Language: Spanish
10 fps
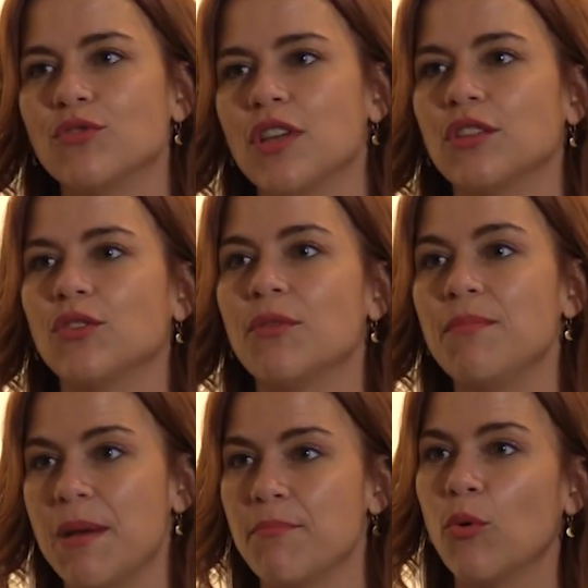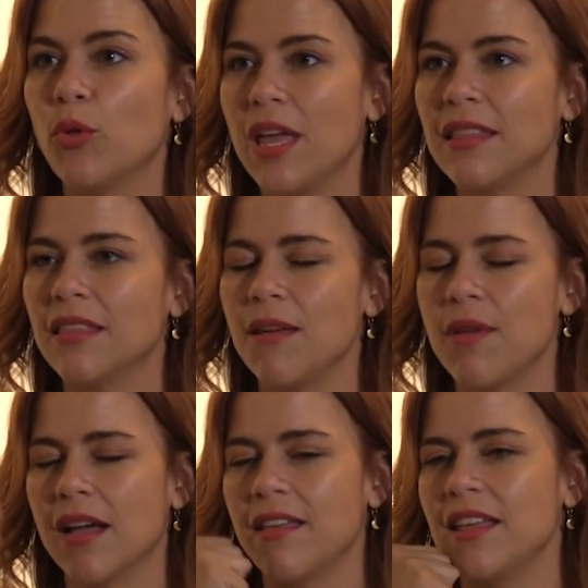sector bien pudiente y
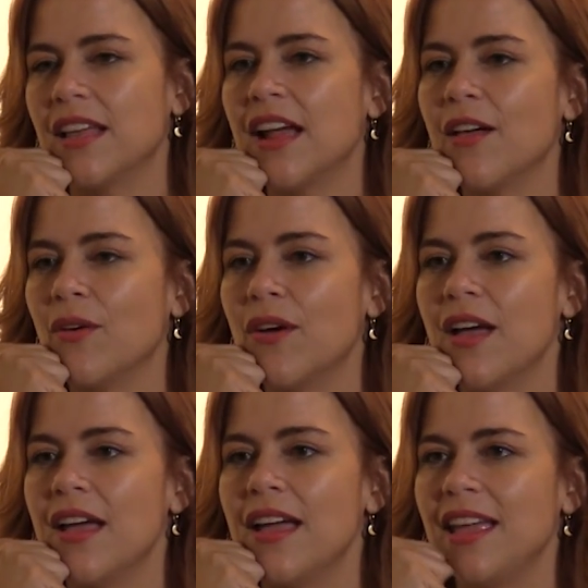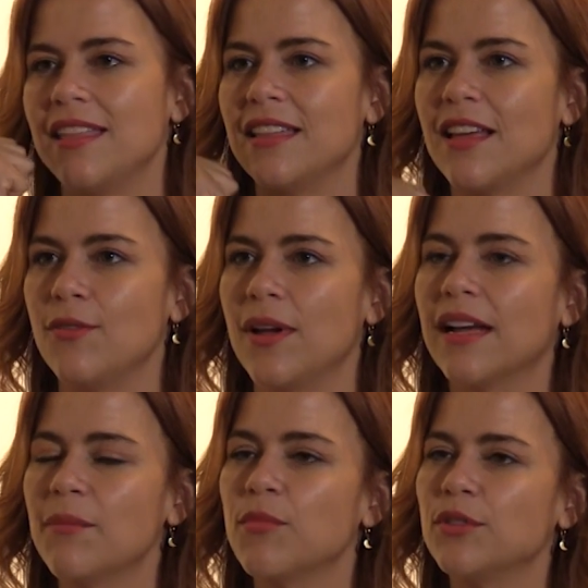bien adinerado y desde Ayuda
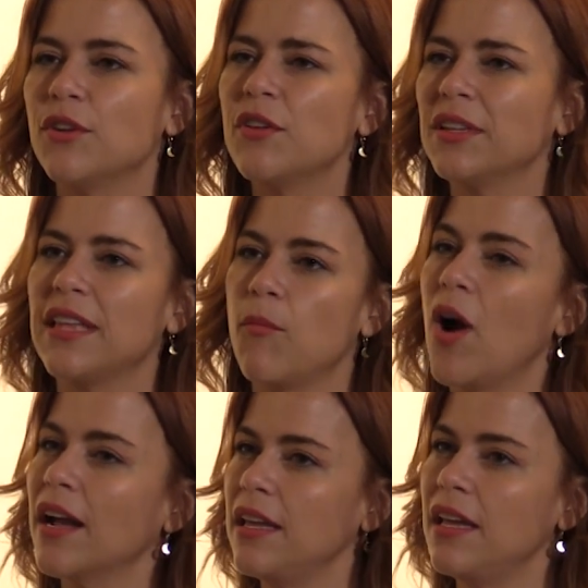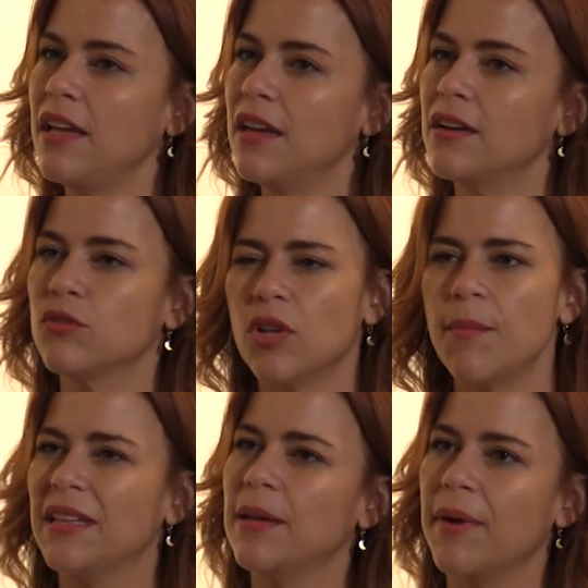Legal Puerto Rico estamos aquí no
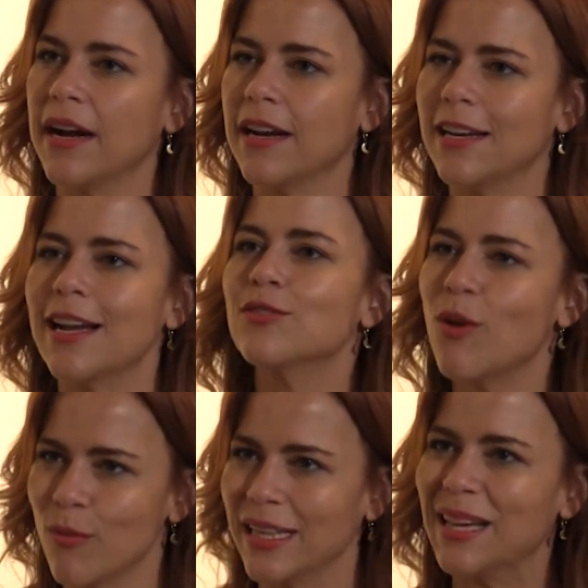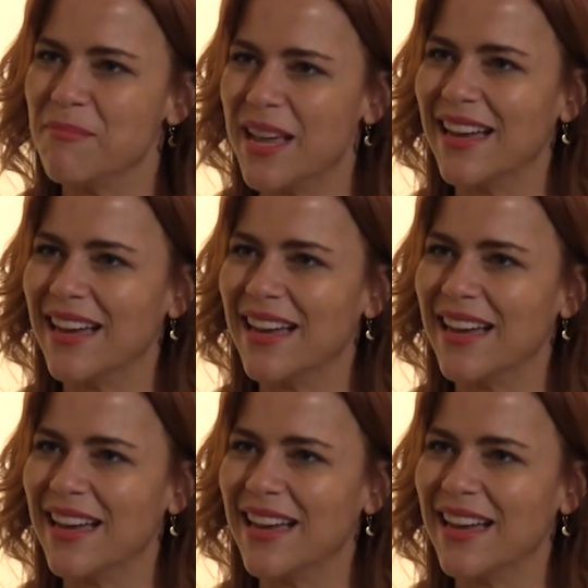solamente para ganar casos, aunque también